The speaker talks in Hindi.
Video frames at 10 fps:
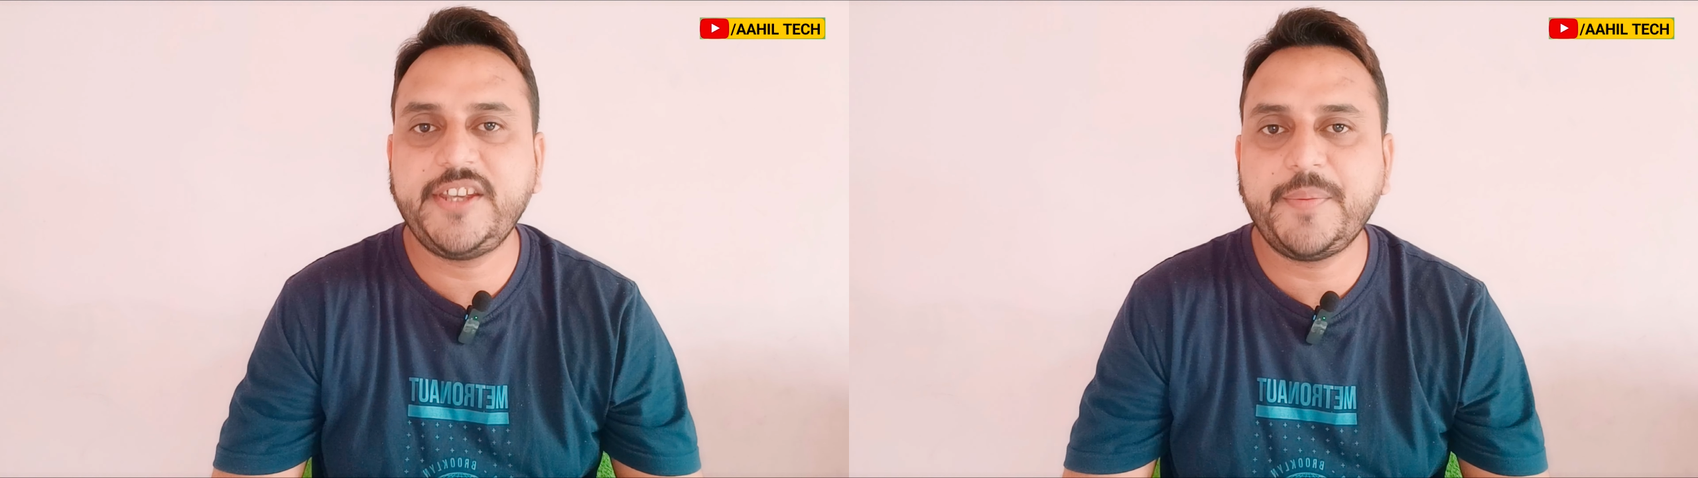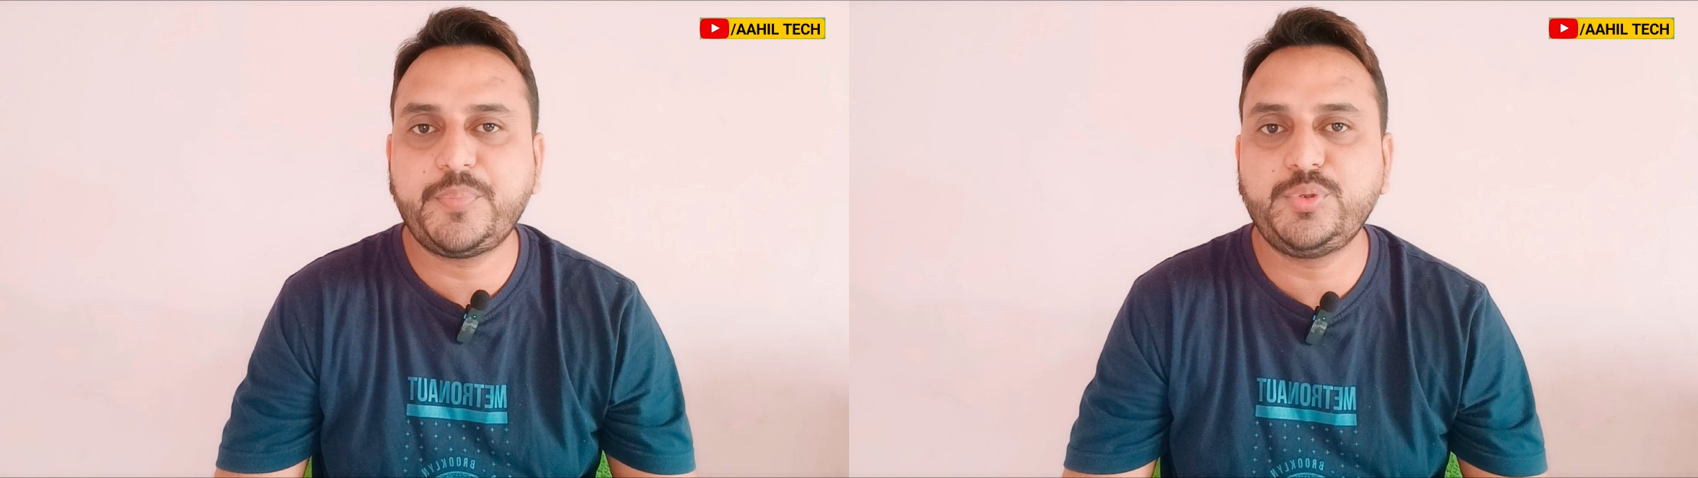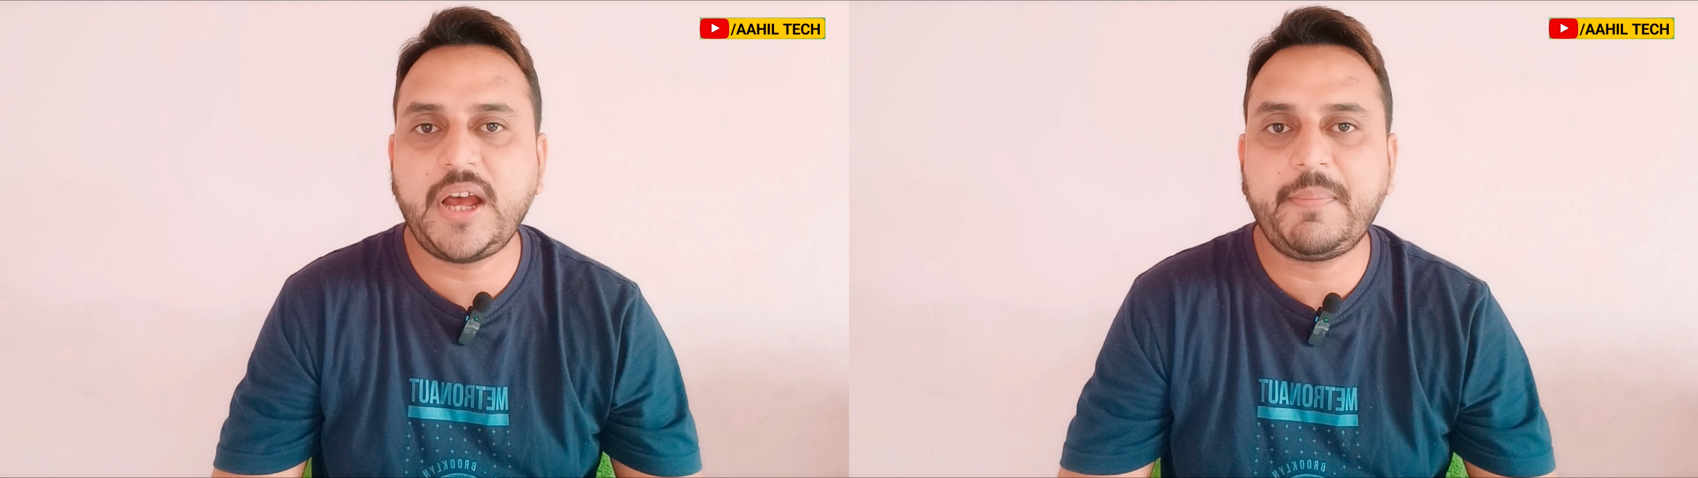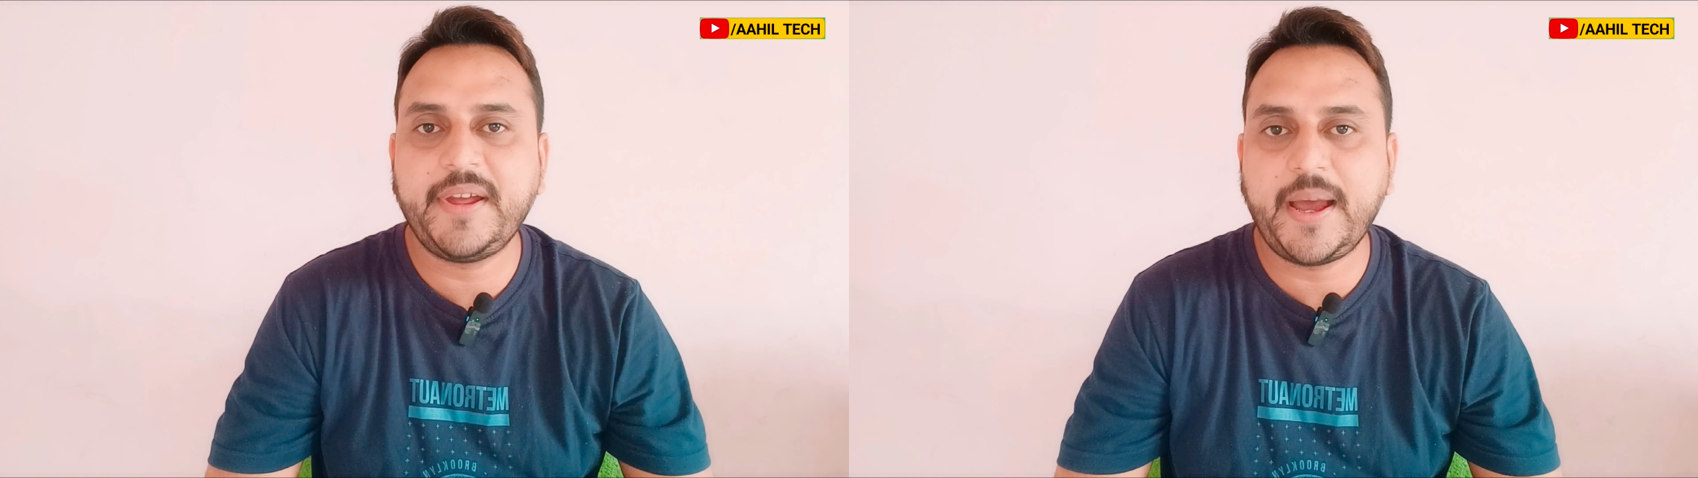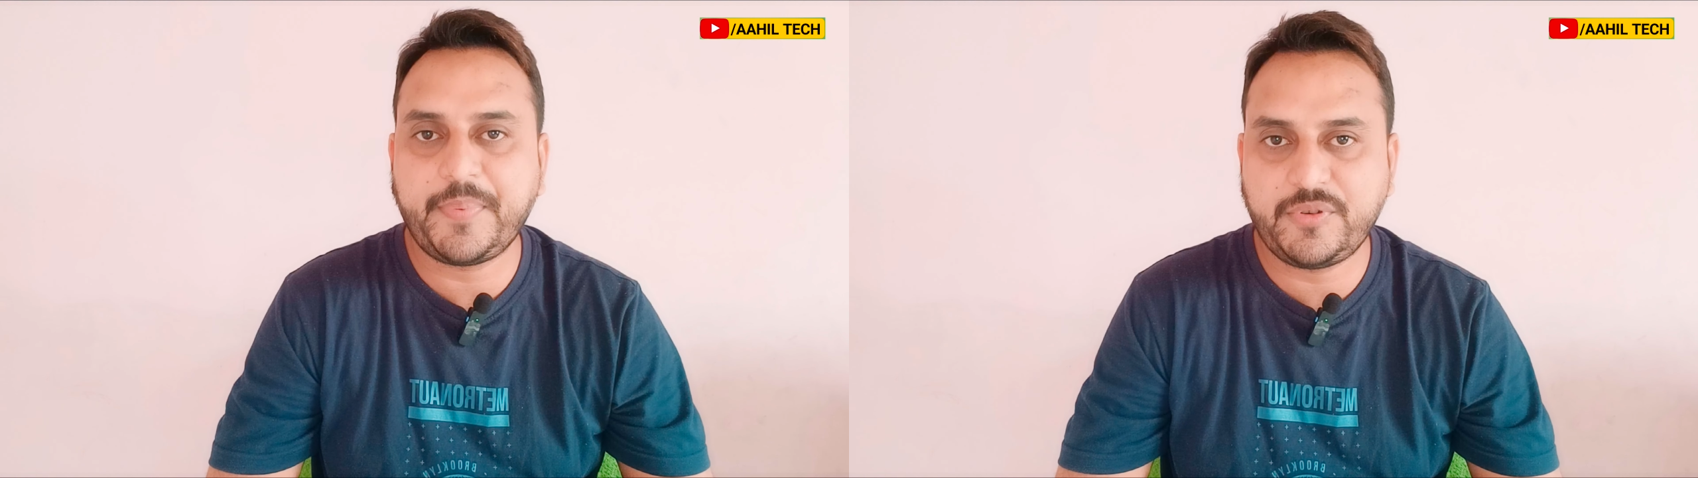ये पूरा
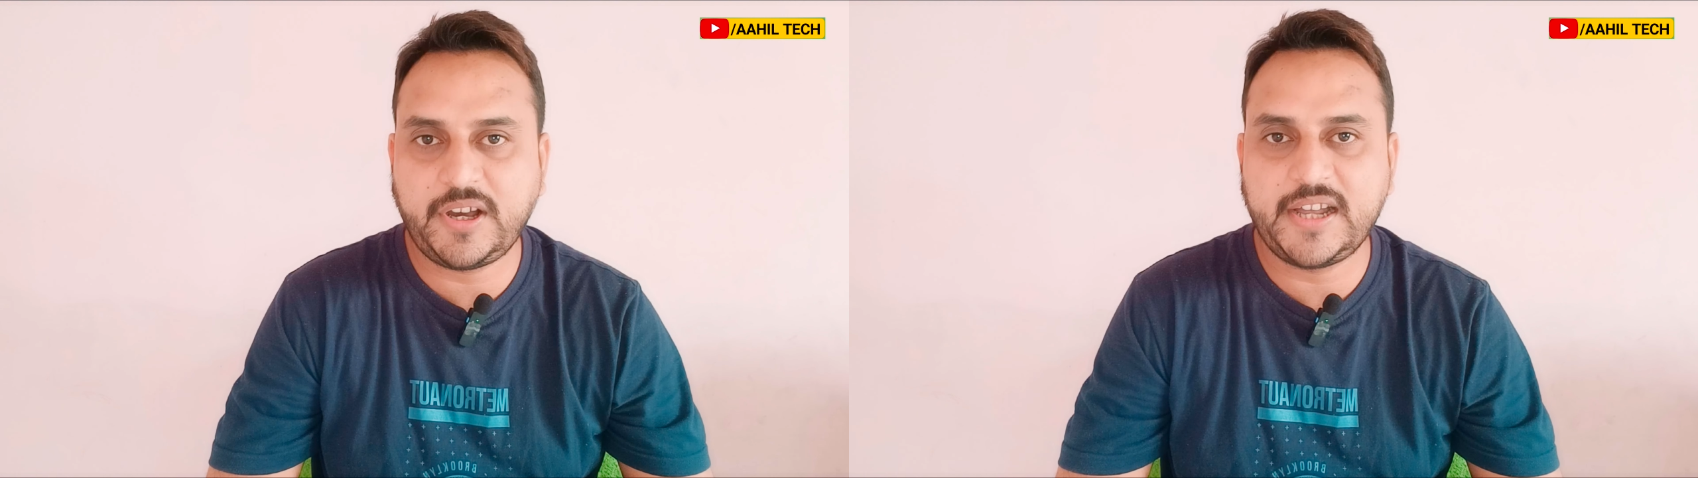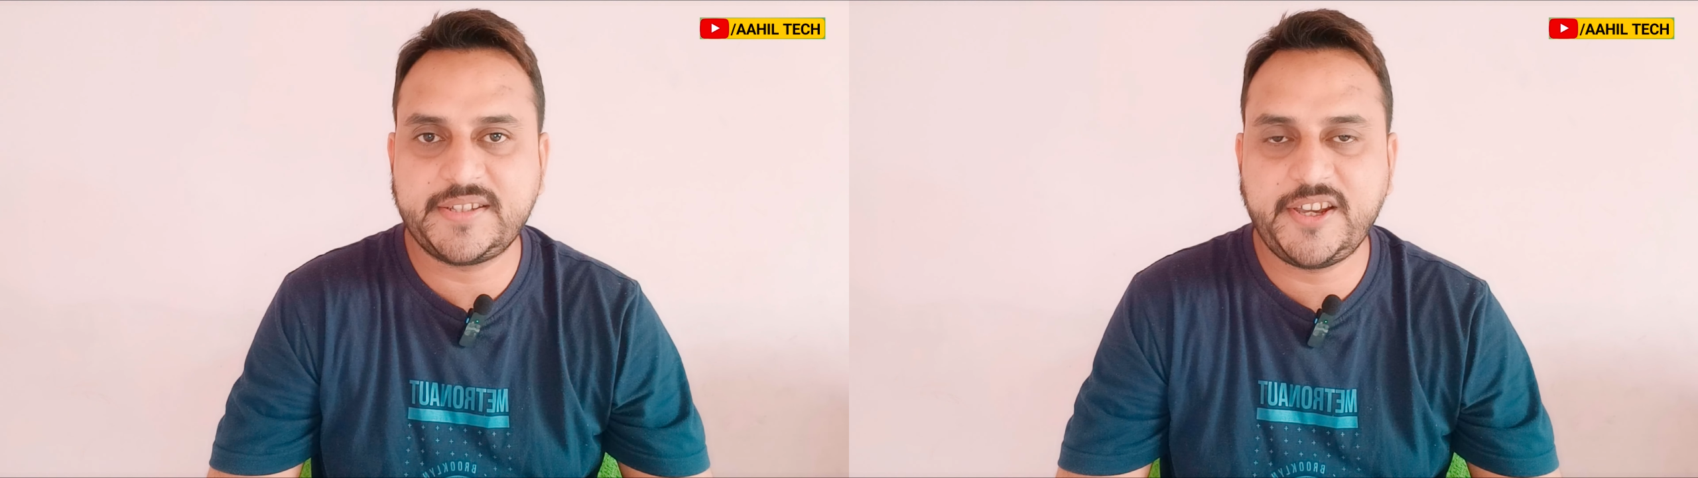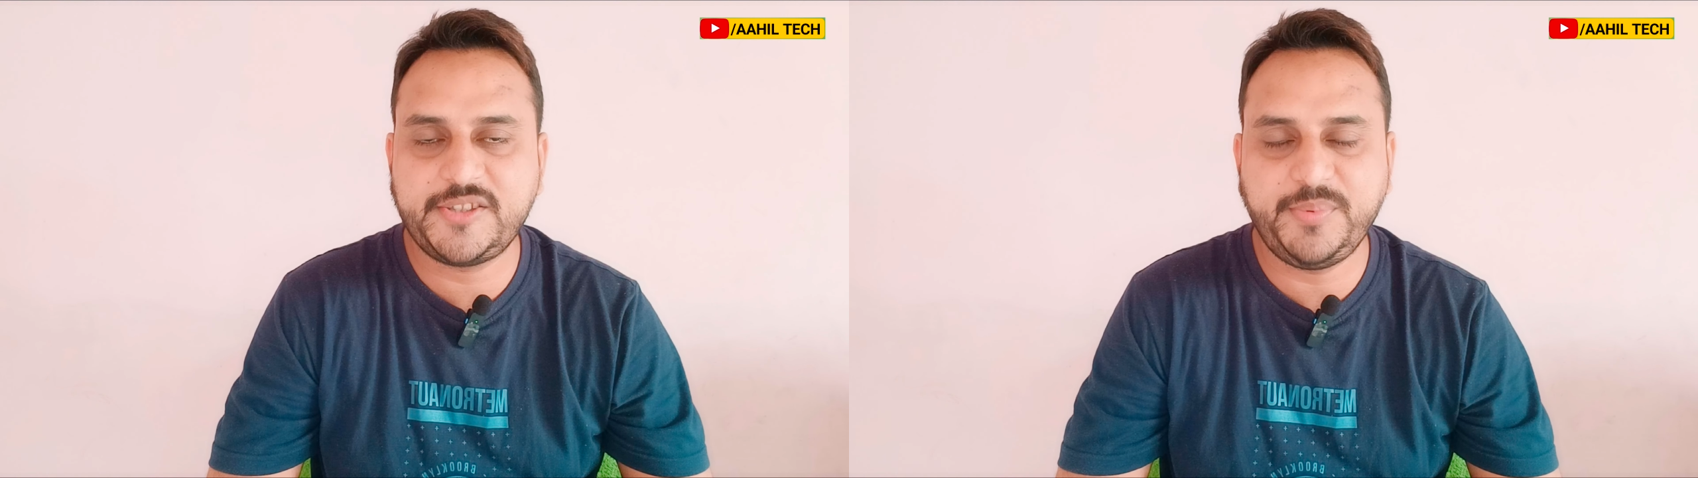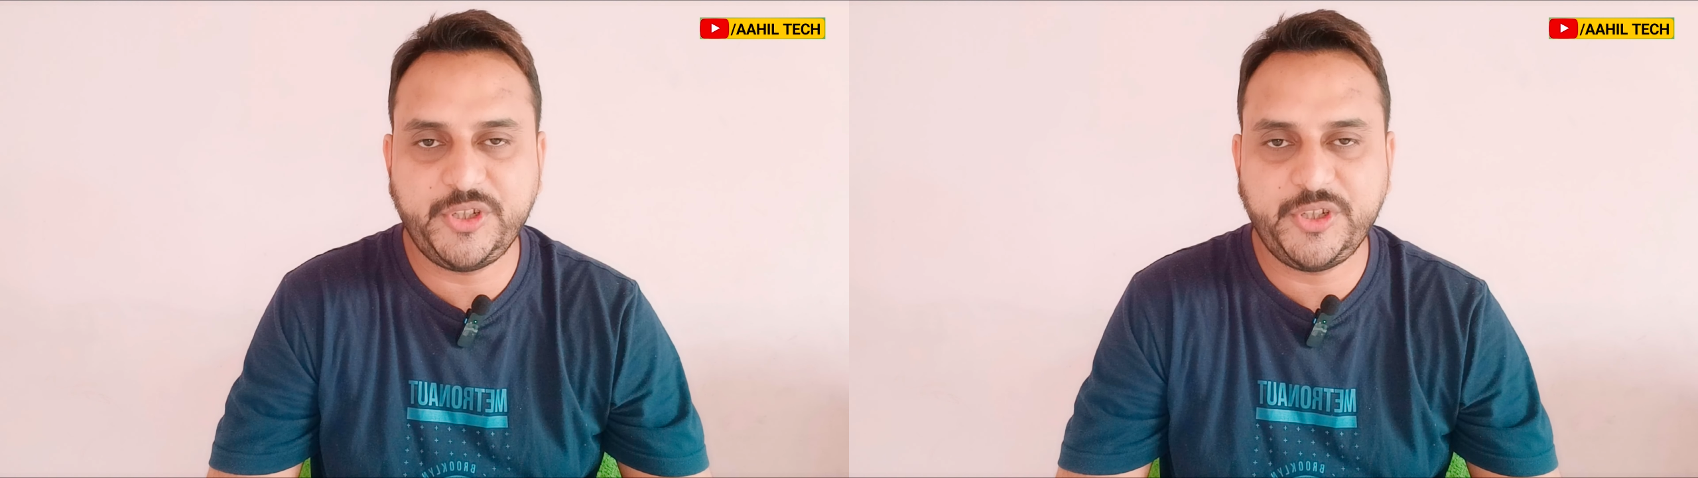मैं आपको आज की इस